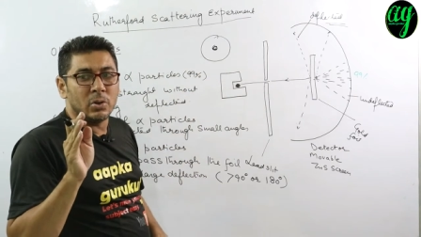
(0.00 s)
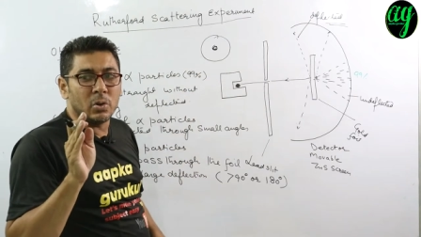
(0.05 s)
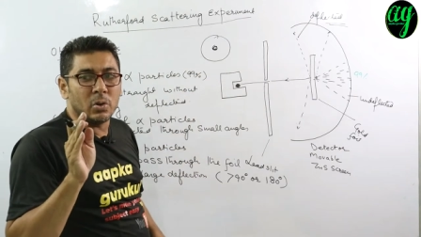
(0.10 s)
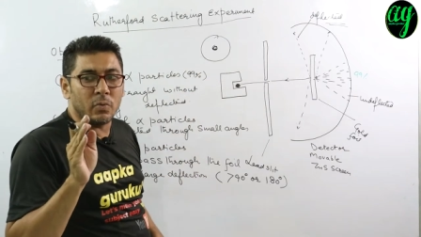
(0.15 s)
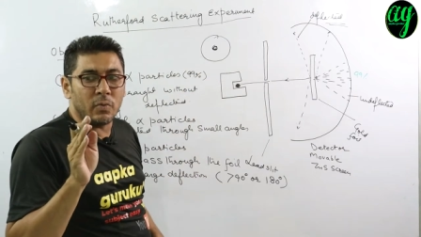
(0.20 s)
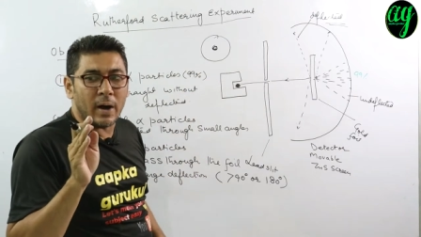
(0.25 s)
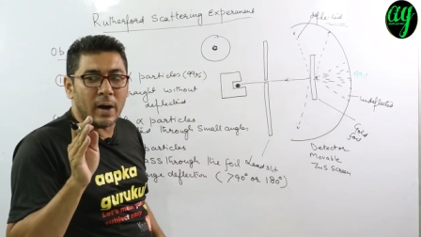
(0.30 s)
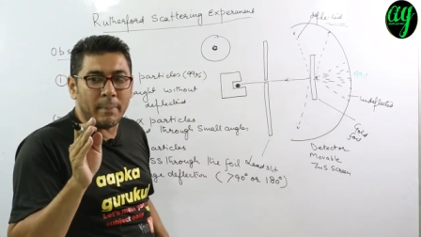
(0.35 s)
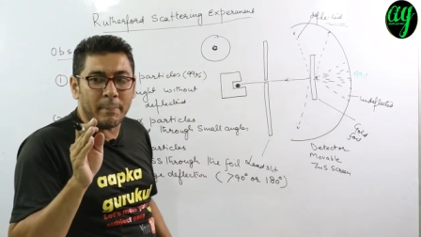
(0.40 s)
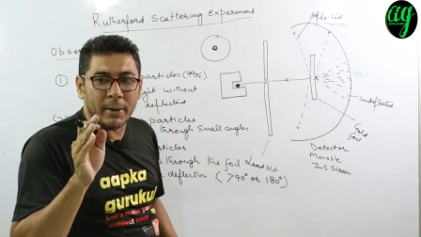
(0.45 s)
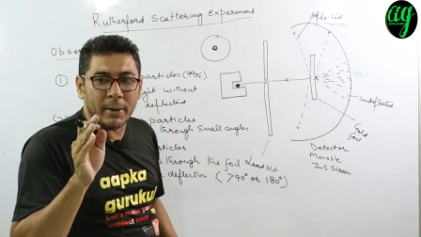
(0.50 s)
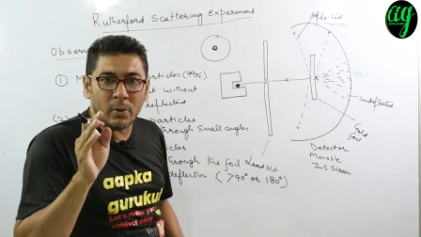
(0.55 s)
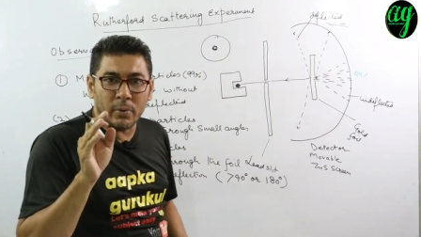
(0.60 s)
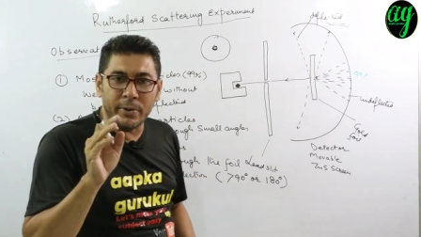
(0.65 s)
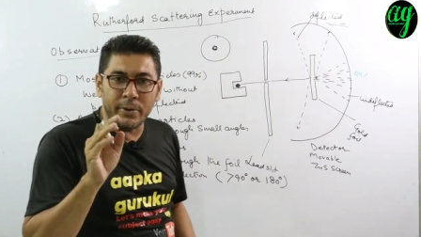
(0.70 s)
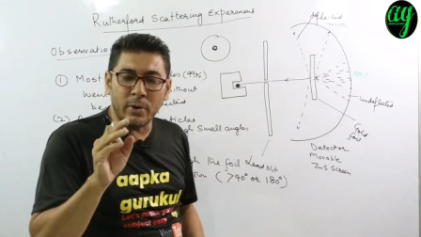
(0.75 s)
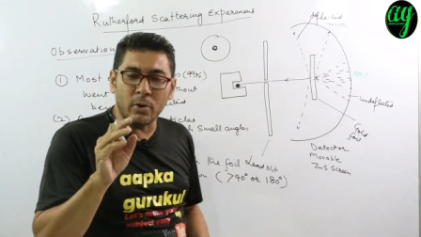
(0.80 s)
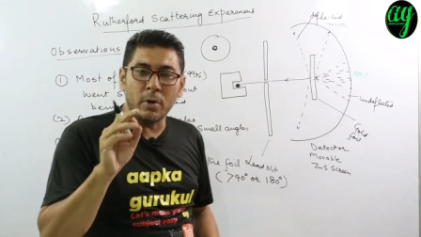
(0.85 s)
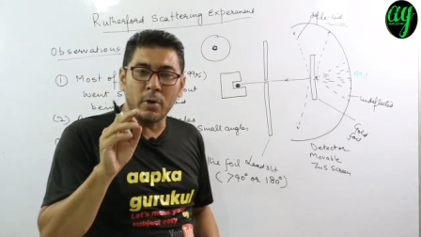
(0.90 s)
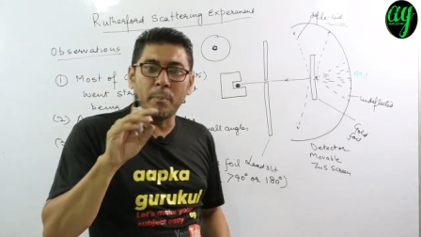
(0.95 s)
तो वहाँ पे
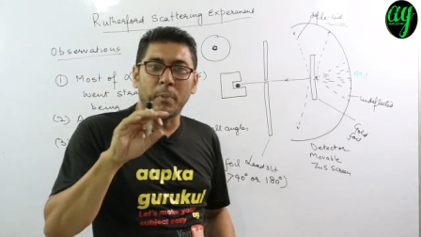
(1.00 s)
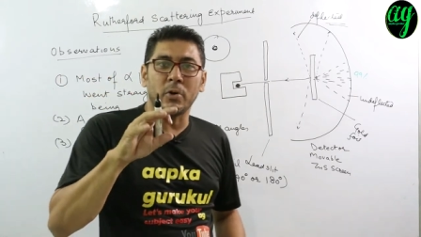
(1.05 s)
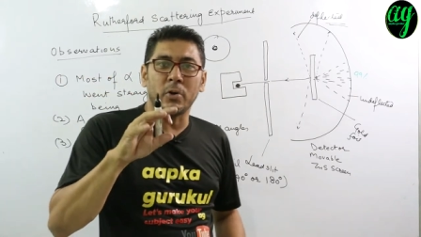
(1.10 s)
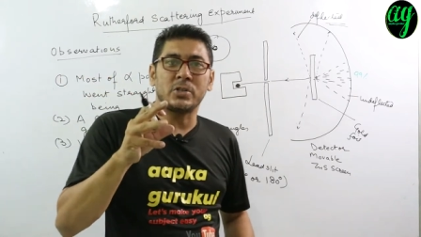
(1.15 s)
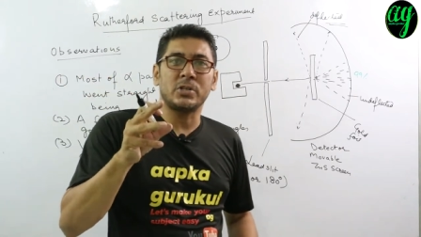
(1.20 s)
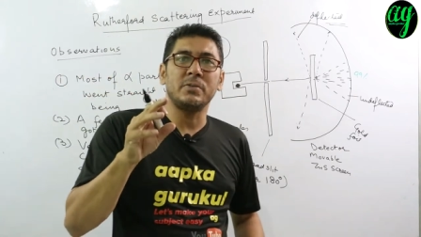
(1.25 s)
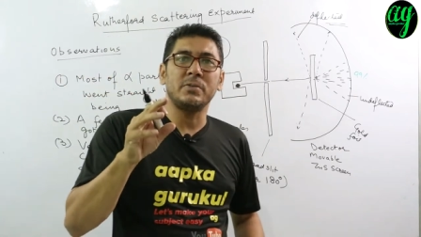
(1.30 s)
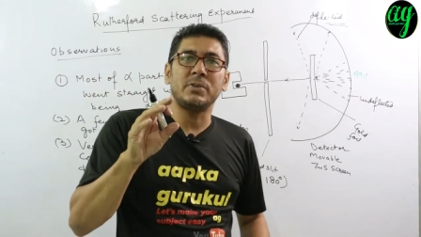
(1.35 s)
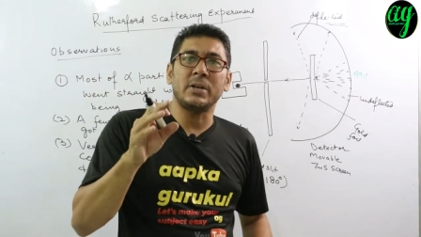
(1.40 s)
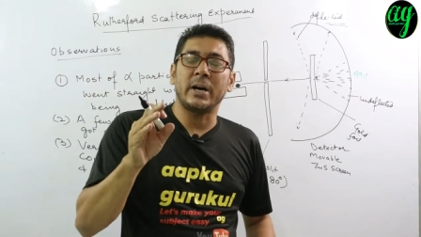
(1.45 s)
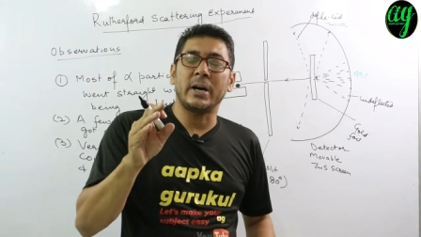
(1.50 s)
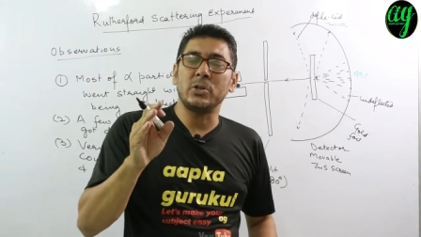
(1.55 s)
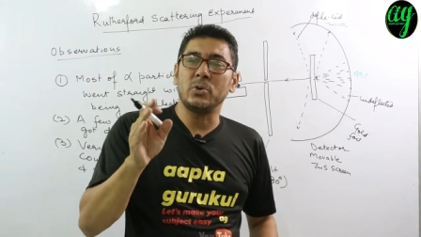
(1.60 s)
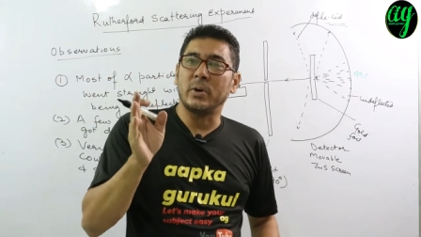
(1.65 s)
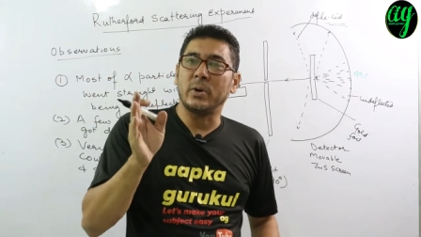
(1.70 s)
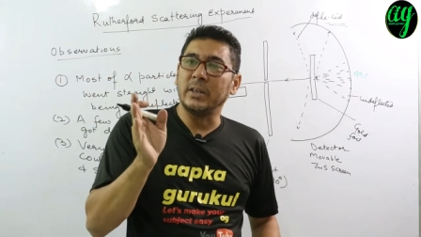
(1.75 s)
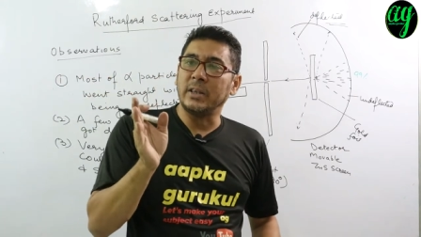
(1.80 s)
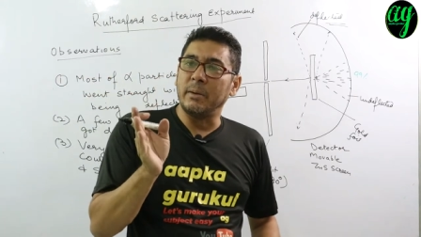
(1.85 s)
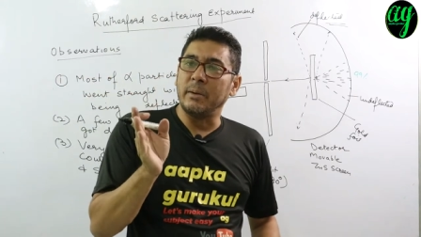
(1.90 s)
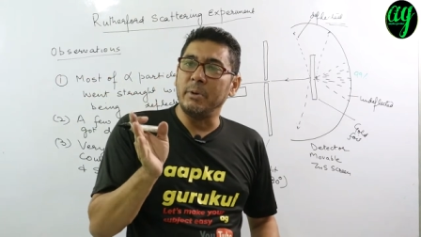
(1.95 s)
कोई ना कोई पॉजिटिव चार्ज
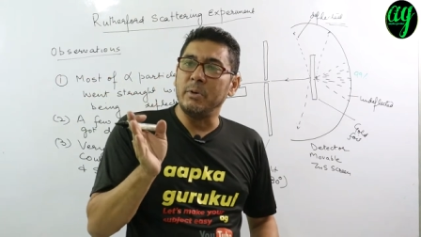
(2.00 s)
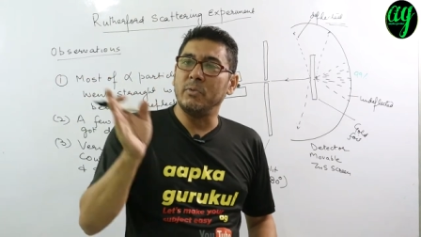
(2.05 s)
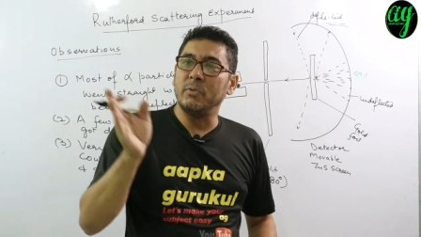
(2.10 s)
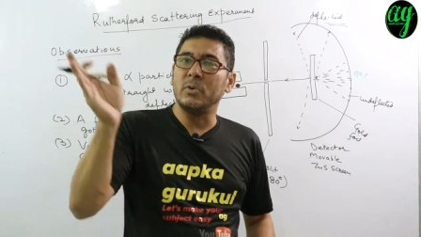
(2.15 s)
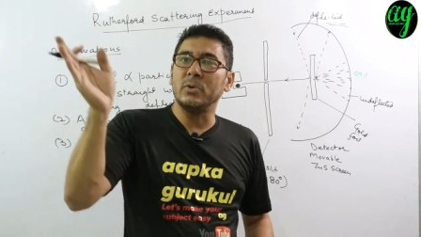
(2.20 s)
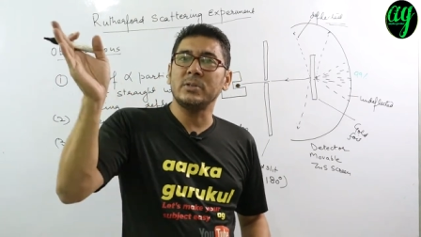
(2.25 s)
होगा तभी